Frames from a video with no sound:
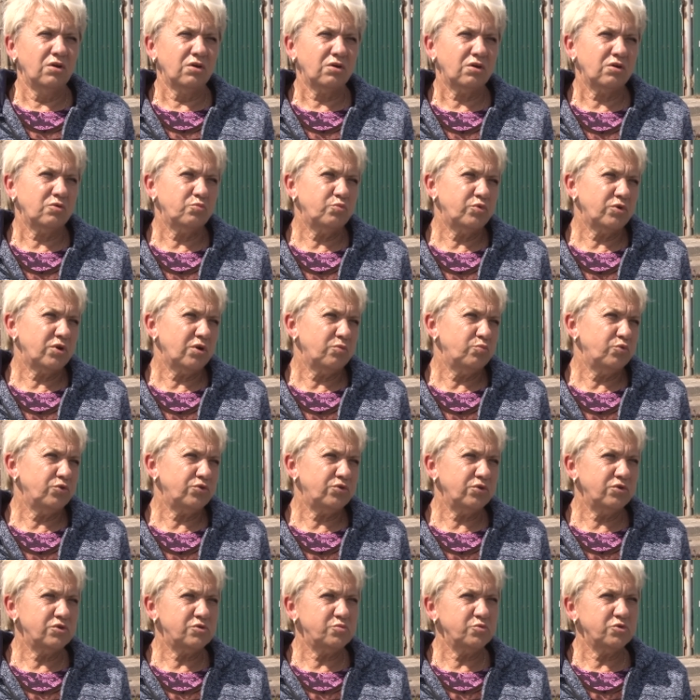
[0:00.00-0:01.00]
Как бы
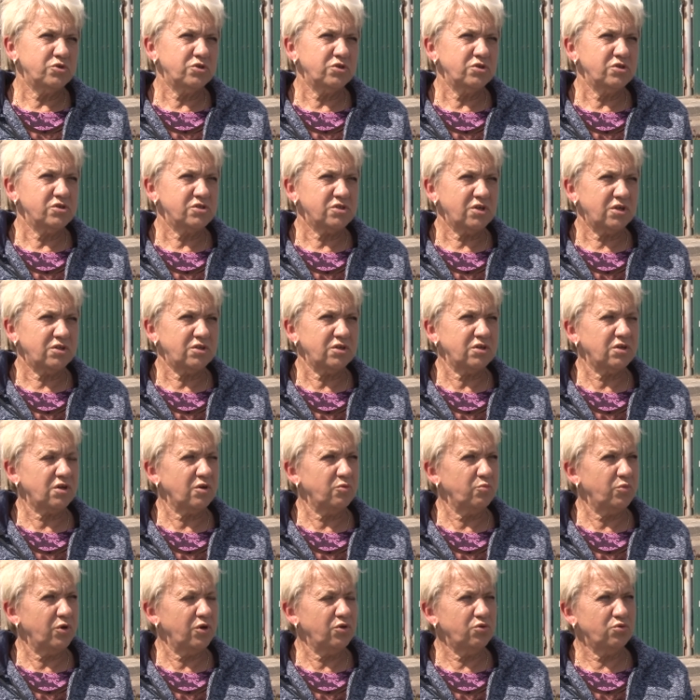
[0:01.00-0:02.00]
работают механизаторы,
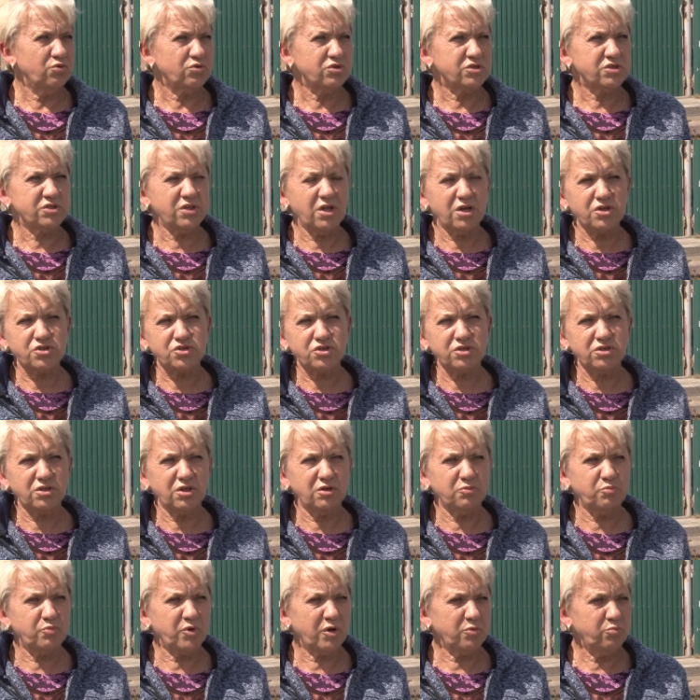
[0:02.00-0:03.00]
комбайнеры
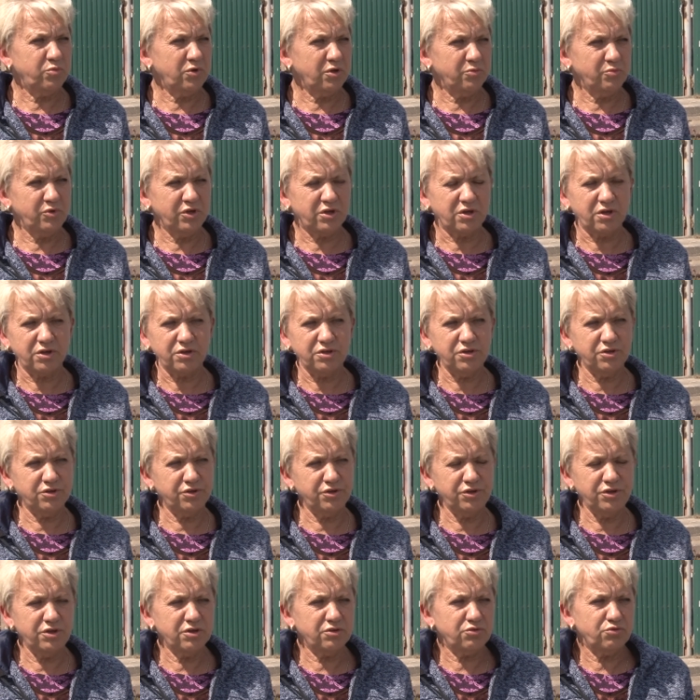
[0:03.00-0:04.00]
слаженно, проблем
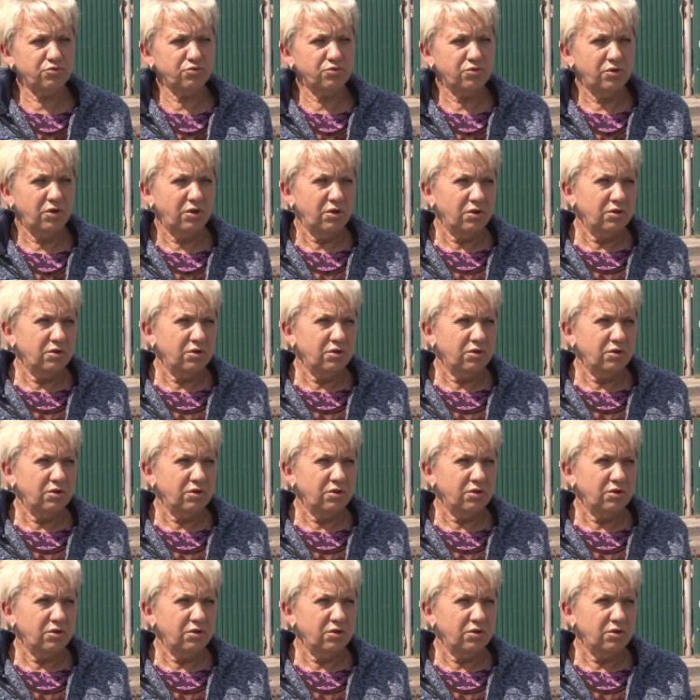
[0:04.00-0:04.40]
никаких нету.